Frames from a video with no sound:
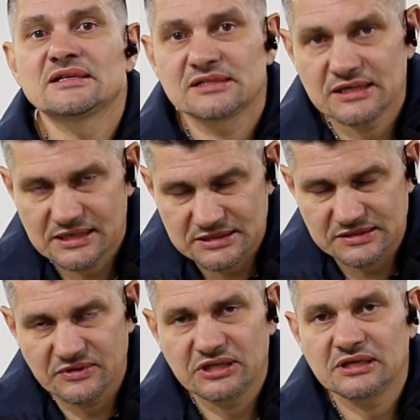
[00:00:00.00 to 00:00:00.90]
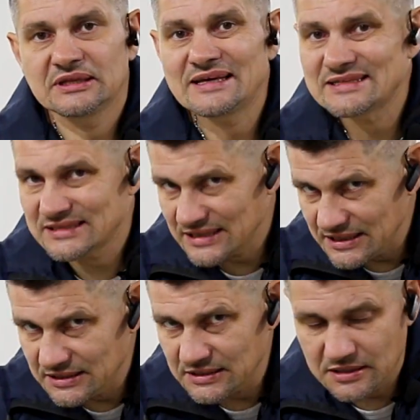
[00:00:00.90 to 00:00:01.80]
заказываете на
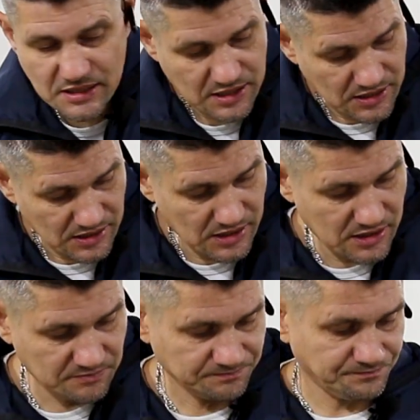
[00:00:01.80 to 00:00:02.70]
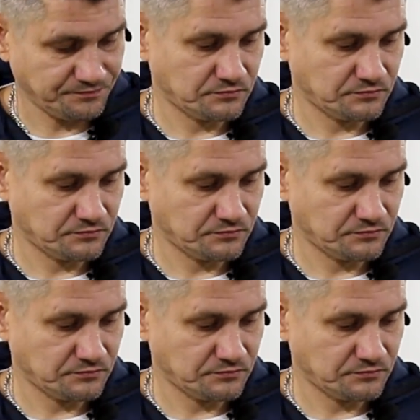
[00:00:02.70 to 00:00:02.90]
сайте и